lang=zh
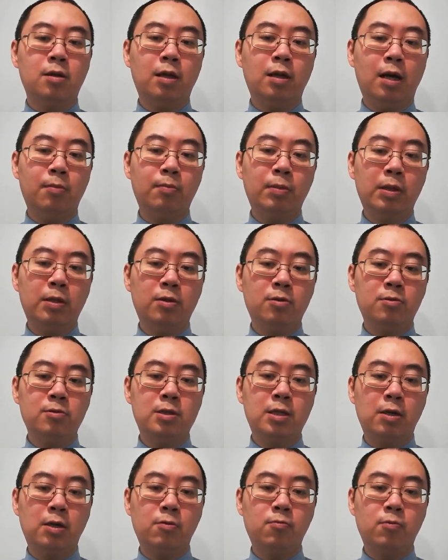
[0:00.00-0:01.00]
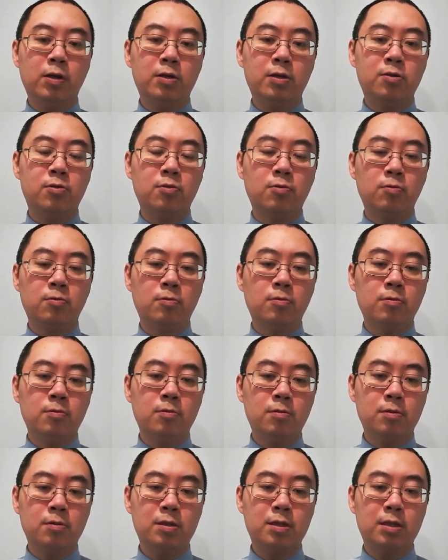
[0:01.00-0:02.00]
他们都曾为主
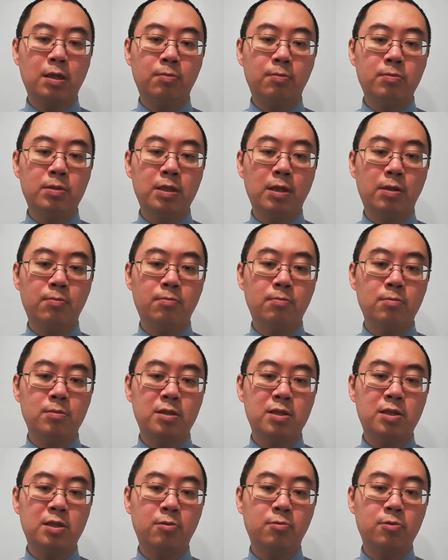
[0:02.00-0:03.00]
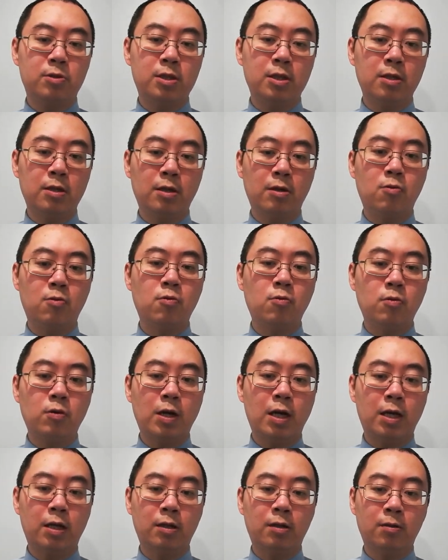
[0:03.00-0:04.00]
深深受尽了苦
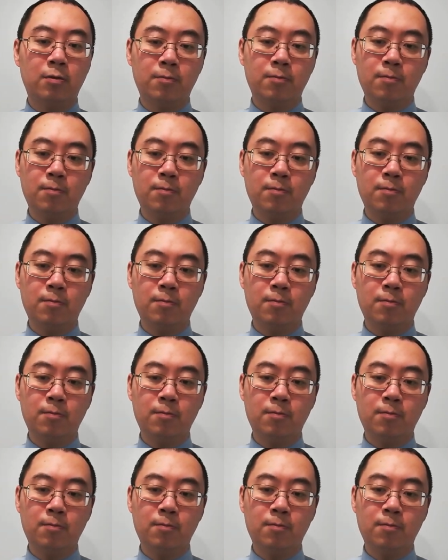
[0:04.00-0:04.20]
难。